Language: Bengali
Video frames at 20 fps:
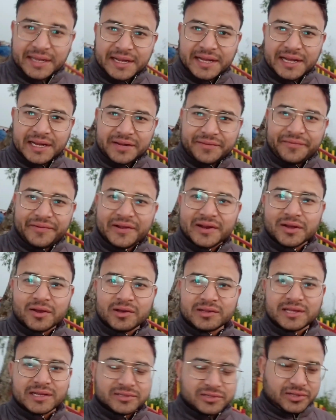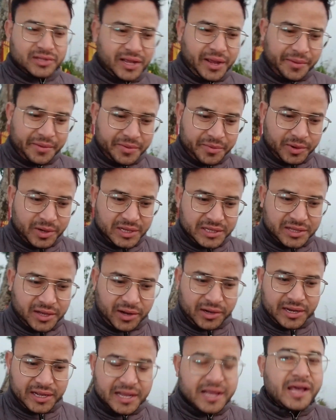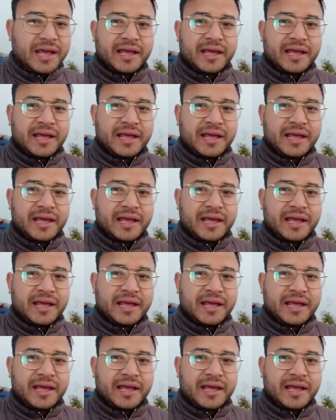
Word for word: টিকিট ফির কথা যদি আমি বলি তাহলে